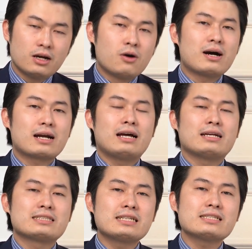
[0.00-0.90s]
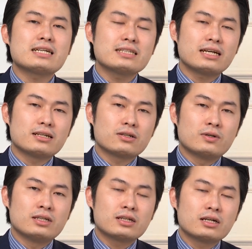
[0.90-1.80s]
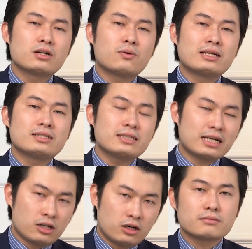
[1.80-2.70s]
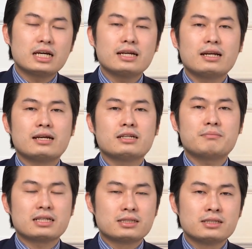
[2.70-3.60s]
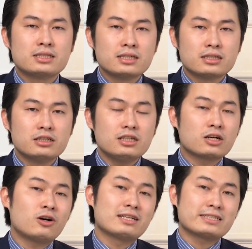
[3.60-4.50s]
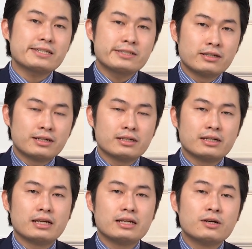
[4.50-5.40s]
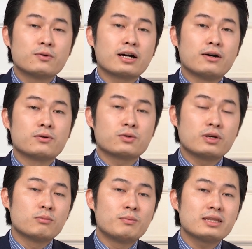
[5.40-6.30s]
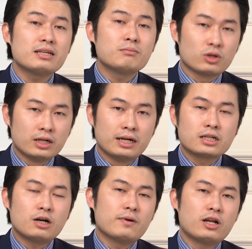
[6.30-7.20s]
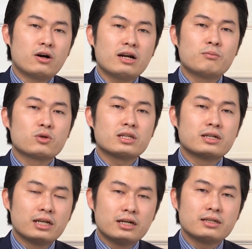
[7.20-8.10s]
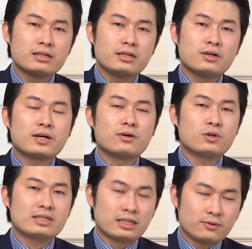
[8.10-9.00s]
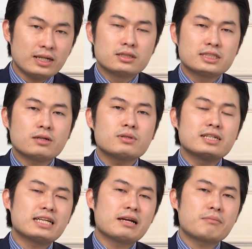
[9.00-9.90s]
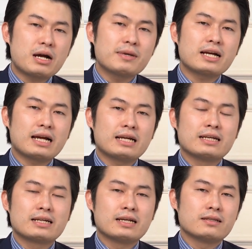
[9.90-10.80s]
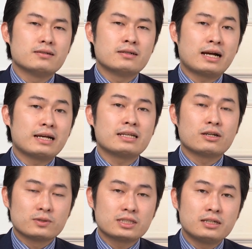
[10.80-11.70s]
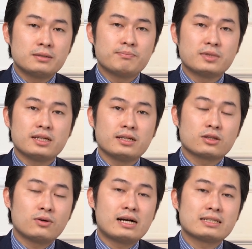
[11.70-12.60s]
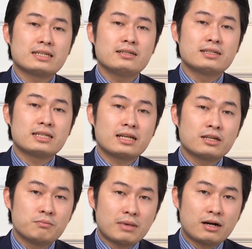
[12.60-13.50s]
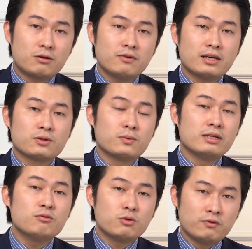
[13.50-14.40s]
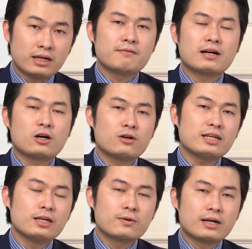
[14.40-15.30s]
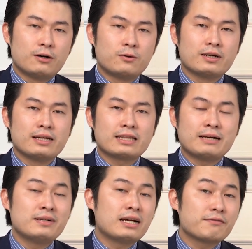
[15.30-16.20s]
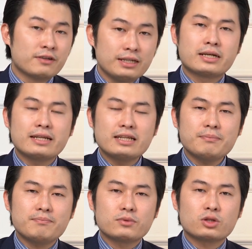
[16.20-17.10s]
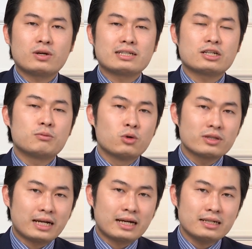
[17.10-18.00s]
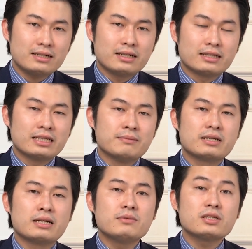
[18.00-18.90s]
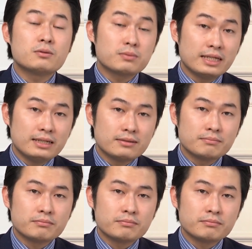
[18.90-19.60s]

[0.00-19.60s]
hoặc là xin xác nhận của những cơ quan chức năng đó. Đây là những bằng chứng chứng cứ được coi là sát sườn để yêu cầu bố mất tích một người. Cộng với đó là một tờ đơn yêu cầu tòa giải quyết. Trong thời gian 30 ngày kể từ ngày nhận hồ sơ thì tòa sẽ đưa ra thông báo về thụ lý vụ việc và có thể yêu cầu để tạm ngừng án phí. Kế tiếp, tòa sẽ có 4 tháng để tìm kiếm những thông tin